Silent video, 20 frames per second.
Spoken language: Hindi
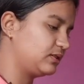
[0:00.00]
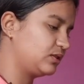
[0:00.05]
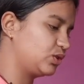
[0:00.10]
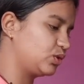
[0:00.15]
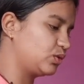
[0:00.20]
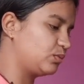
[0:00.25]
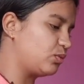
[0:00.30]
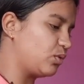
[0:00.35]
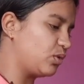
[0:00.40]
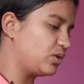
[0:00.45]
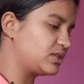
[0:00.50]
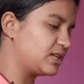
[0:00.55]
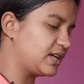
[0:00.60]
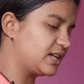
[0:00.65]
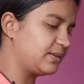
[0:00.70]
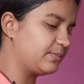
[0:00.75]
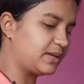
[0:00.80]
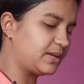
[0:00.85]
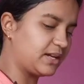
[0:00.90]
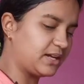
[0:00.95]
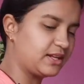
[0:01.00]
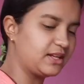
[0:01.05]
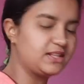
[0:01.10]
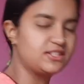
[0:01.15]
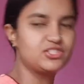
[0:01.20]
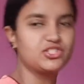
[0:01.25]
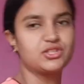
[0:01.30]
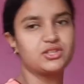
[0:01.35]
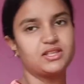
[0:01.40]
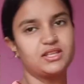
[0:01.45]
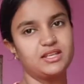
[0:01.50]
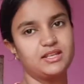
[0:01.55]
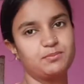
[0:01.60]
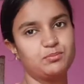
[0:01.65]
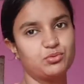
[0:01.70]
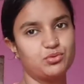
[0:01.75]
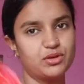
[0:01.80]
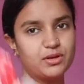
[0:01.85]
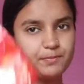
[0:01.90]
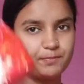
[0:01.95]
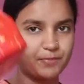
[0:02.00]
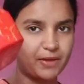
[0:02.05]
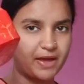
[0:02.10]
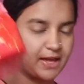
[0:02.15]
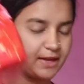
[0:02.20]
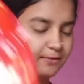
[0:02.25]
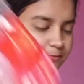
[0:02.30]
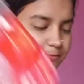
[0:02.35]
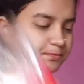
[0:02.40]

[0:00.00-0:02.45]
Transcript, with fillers: तो बहुत सारे बनाने हैं जितने ये पूरे है